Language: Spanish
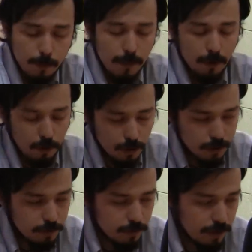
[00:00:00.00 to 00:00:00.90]
más
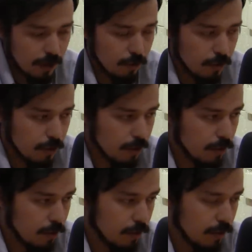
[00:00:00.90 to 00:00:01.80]
con tres años
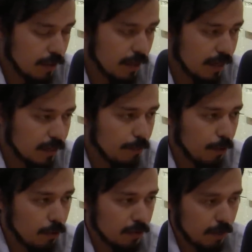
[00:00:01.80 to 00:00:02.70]
de, cárcel
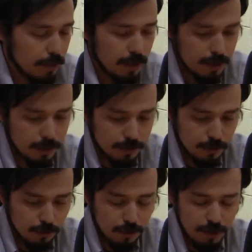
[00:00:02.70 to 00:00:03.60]
pero se le aplica
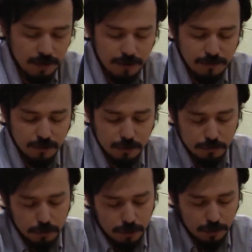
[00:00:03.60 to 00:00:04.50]
se le otorga
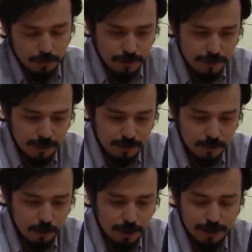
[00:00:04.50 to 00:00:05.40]
beneficio por tanto van a
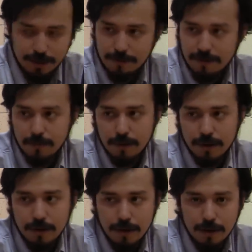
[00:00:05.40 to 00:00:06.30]
ser 46
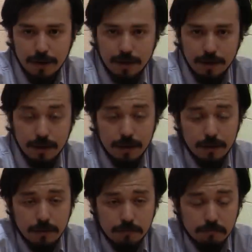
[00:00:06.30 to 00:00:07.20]
firmas
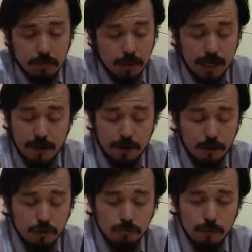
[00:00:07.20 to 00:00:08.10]
y
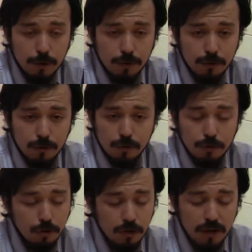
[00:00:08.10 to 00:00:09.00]
Carabinero en su momento no
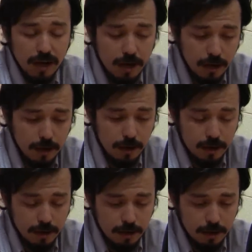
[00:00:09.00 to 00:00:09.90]
dio de
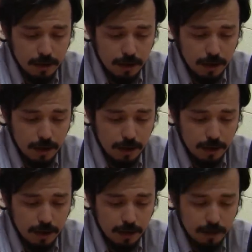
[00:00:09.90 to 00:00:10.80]
baja a,
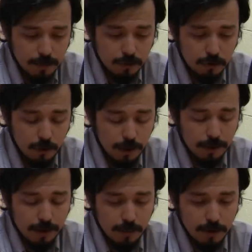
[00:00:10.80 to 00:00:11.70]
esta, a persona,
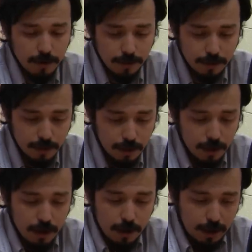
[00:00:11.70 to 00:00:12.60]
Walter Ramírez. Él
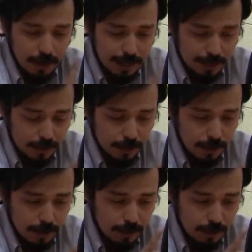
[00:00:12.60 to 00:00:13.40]
está,